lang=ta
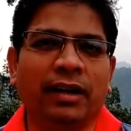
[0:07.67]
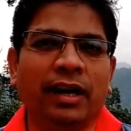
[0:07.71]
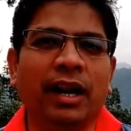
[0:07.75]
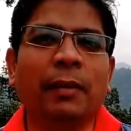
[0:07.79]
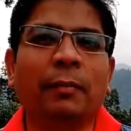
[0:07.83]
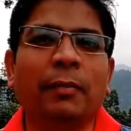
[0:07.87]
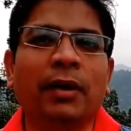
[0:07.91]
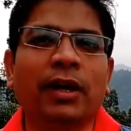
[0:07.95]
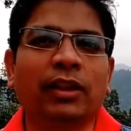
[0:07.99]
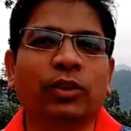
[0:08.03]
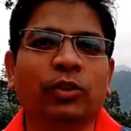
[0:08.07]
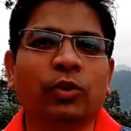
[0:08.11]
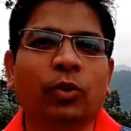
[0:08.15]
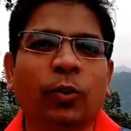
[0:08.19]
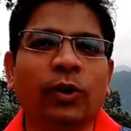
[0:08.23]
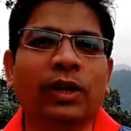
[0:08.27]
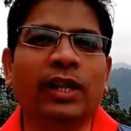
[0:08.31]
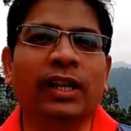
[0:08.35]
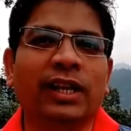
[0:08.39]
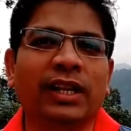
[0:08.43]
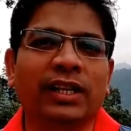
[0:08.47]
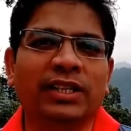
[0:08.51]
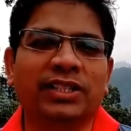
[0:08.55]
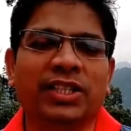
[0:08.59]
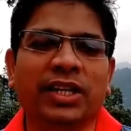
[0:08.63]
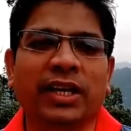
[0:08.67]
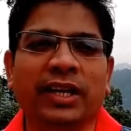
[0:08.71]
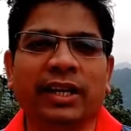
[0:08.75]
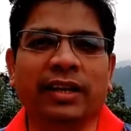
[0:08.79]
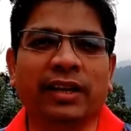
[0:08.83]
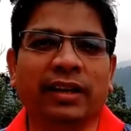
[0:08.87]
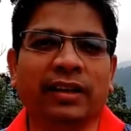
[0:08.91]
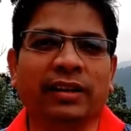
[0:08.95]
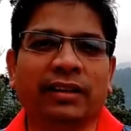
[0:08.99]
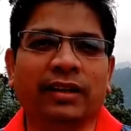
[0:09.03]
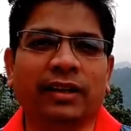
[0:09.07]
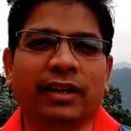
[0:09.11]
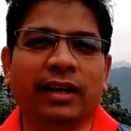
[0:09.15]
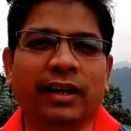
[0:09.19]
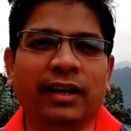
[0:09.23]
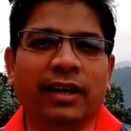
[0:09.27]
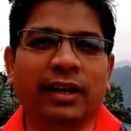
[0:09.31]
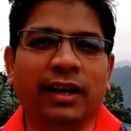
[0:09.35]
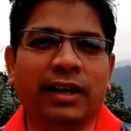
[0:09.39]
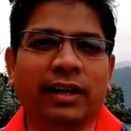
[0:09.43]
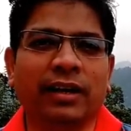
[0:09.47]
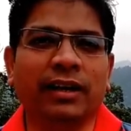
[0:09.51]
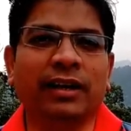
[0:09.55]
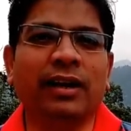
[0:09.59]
நம்ம தொழிலில் ஜெயிக்கிறதுக்கான